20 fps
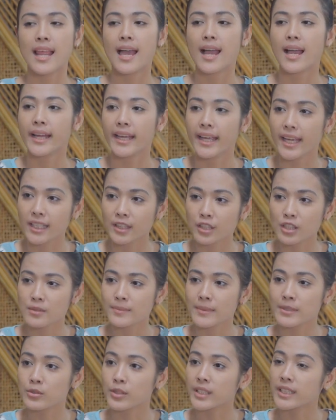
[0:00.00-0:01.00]
selangnya, terus
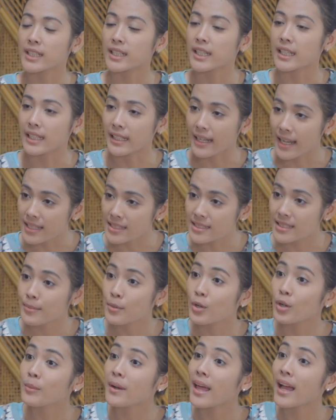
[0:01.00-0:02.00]
masukin ke keran, saya
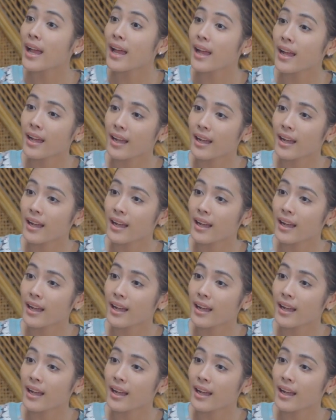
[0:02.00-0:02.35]
mau ke belakang.